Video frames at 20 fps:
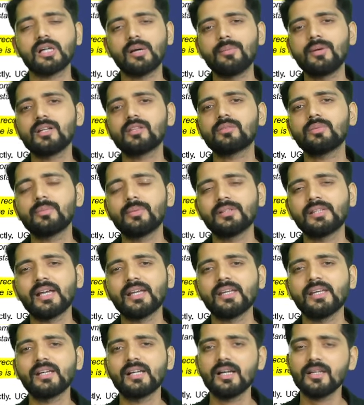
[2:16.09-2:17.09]
कमेंट्स में
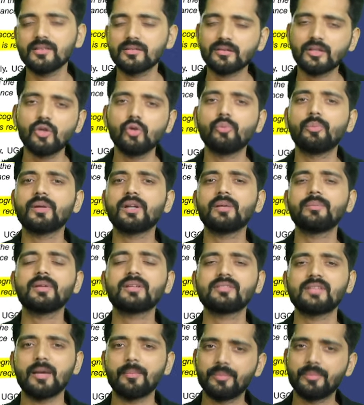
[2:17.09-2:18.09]
बताइएगा इसके ऊपर हम
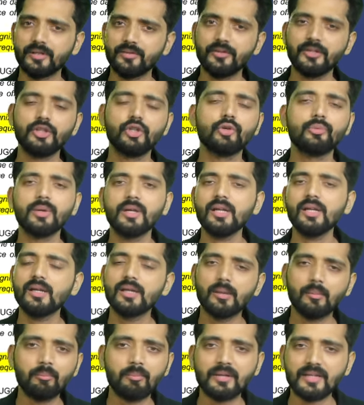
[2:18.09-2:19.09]
एक सेपरेट वीडियो भी
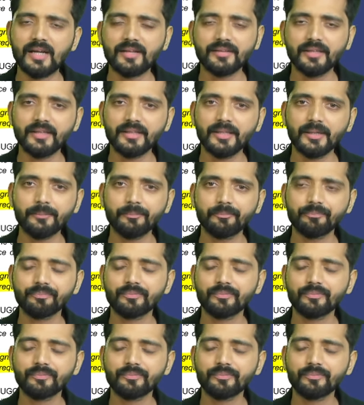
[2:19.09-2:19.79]
बना देंगे